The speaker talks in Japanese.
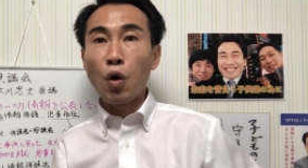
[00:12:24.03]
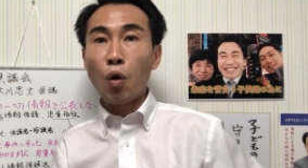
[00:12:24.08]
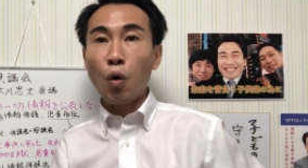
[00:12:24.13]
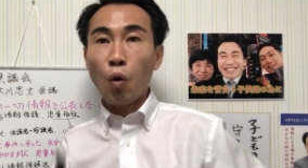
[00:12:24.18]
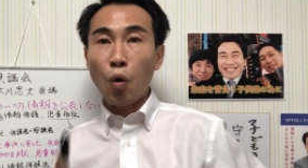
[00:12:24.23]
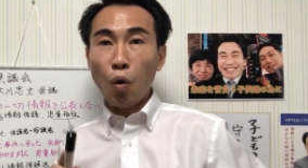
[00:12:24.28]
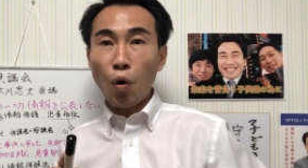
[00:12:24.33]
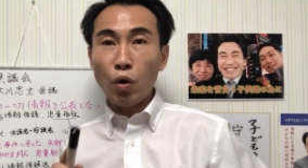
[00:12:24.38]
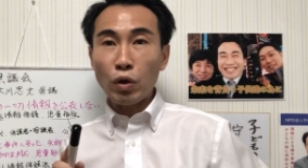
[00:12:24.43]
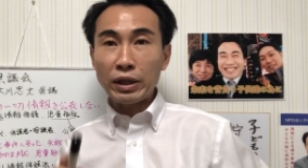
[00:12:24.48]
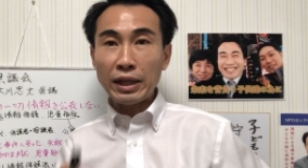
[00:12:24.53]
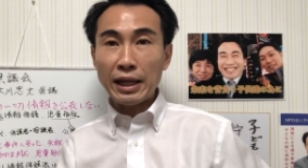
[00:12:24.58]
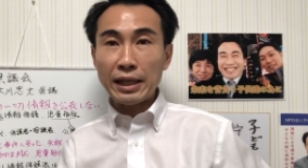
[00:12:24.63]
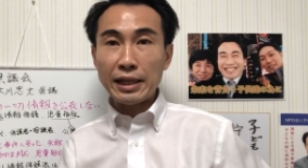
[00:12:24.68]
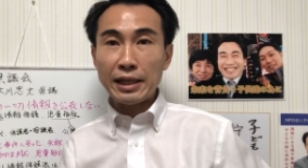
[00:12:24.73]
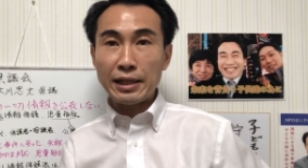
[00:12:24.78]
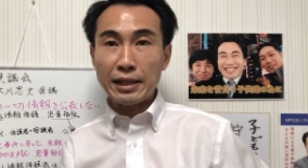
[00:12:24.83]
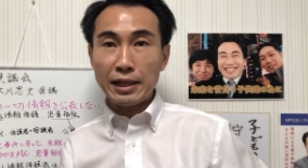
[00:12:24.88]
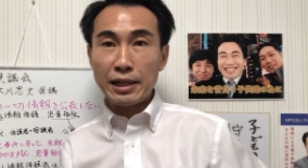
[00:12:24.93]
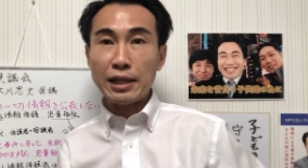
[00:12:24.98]
法
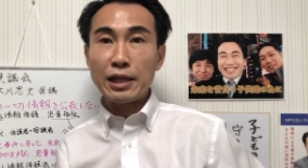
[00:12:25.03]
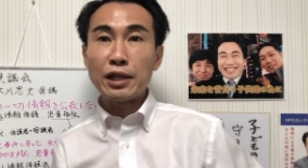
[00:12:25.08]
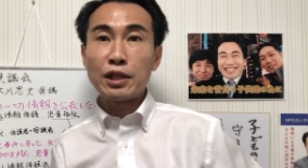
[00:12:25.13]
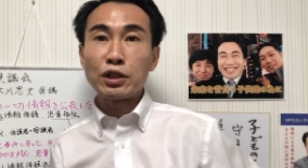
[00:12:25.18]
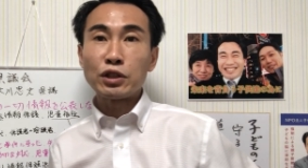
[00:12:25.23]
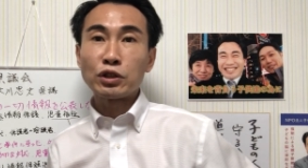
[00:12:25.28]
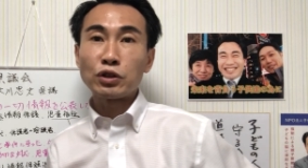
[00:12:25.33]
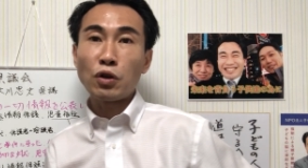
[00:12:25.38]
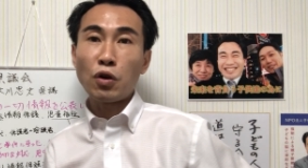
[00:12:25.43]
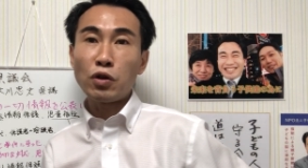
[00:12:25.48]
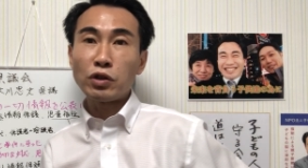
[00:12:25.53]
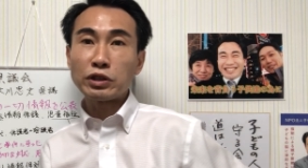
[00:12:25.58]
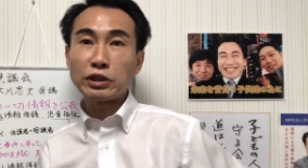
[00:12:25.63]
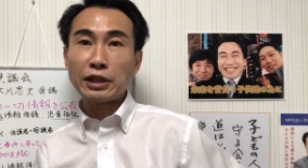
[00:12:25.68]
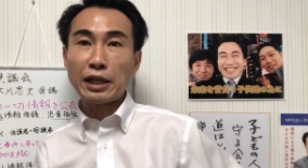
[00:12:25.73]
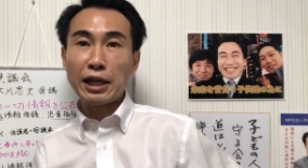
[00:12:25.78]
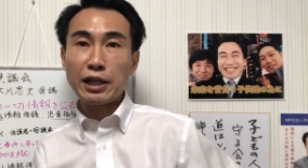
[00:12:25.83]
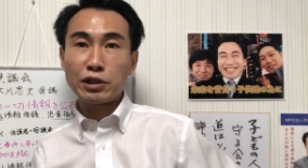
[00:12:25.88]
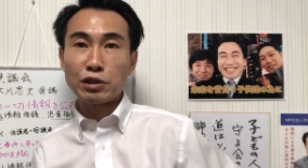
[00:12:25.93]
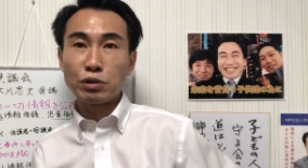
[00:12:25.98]
的に存
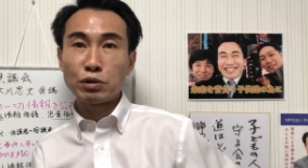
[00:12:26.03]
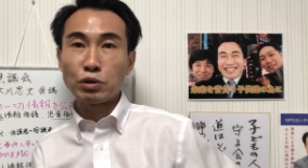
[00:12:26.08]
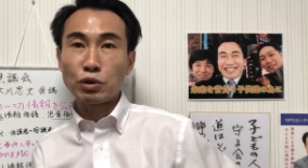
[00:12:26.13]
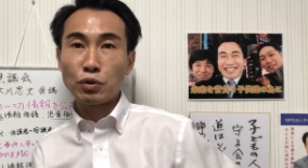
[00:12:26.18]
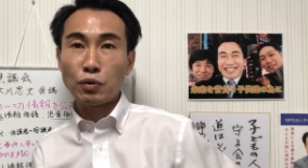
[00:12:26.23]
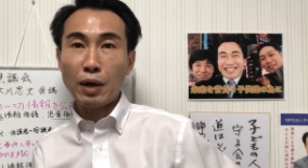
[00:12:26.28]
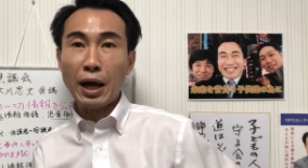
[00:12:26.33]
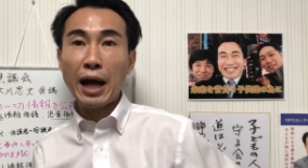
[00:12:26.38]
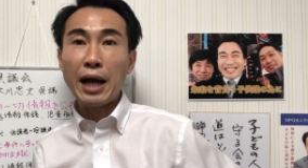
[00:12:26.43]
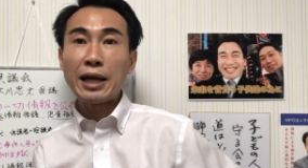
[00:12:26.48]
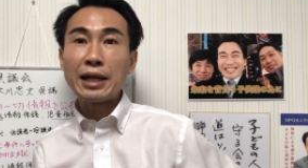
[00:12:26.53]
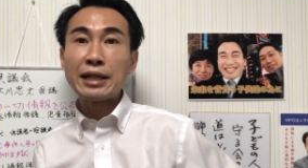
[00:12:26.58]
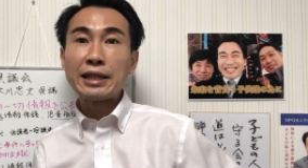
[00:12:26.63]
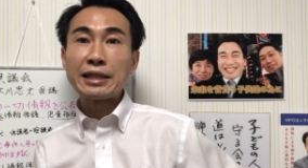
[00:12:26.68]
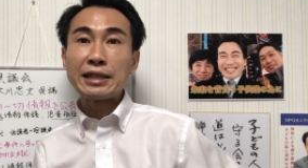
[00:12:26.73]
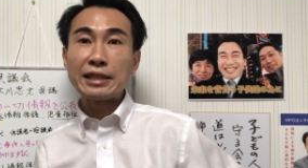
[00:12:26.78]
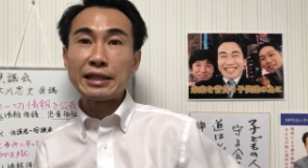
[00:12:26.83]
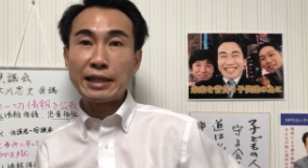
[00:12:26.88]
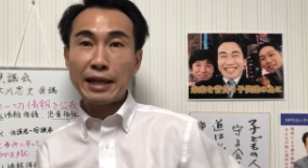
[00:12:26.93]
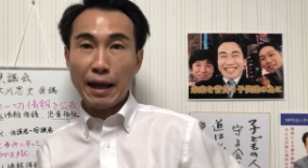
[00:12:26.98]
在するとは
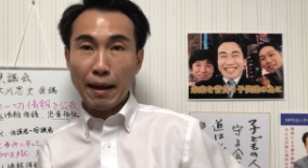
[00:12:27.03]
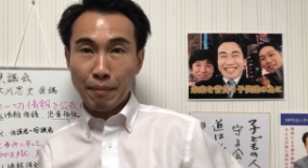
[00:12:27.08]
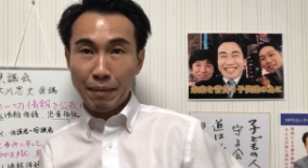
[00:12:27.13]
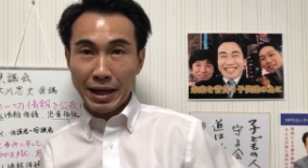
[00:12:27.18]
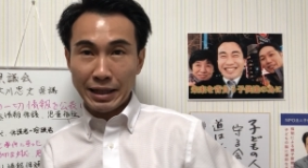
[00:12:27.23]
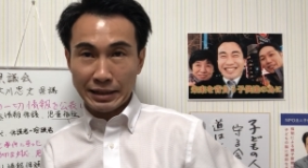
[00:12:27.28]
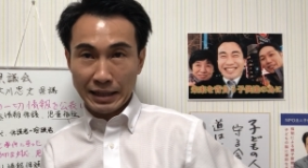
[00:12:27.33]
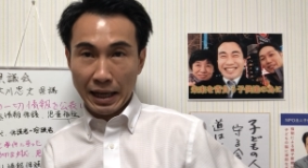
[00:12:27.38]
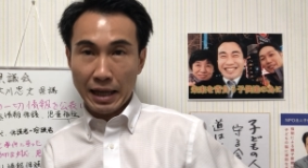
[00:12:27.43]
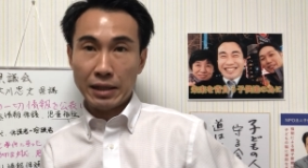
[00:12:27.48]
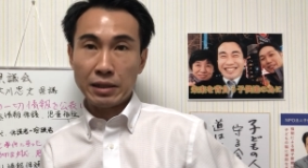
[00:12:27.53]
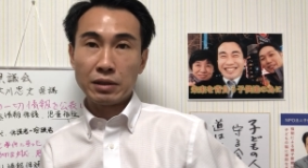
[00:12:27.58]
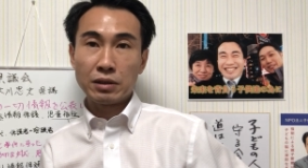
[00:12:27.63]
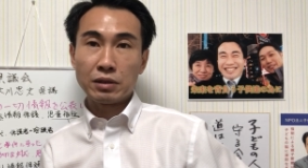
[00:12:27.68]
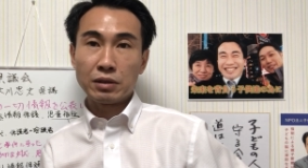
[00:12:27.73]
言えません